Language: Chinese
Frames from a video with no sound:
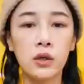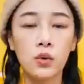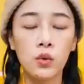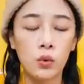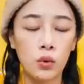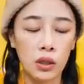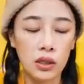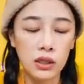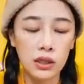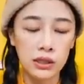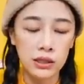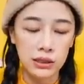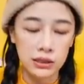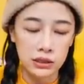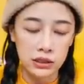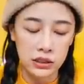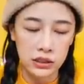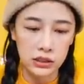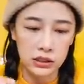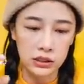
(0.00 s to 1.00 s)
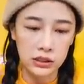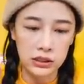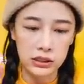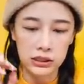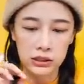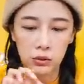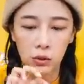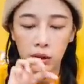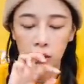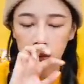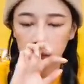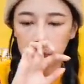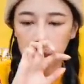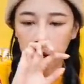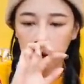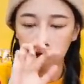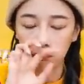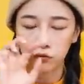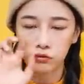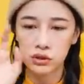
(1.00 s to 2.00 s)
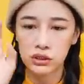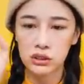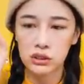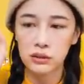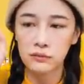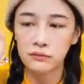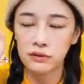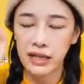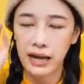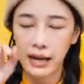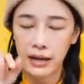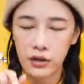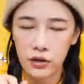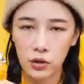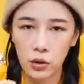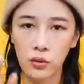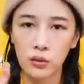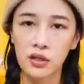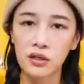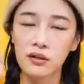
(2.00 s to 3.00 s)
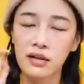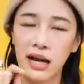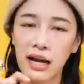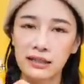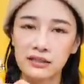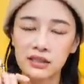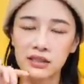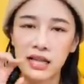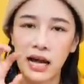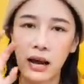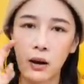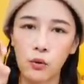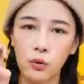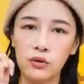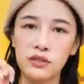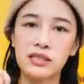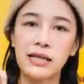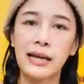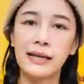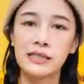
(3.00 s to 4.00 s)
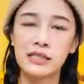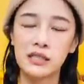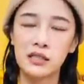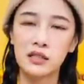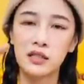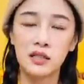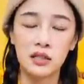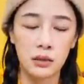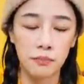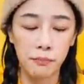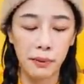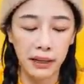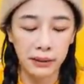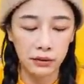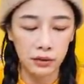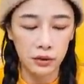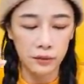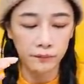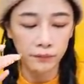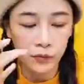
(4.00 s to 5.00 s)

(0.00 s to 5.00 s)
因为我个人其实喜欢的泡芙是奶油跟卡士达混在一起各一半的。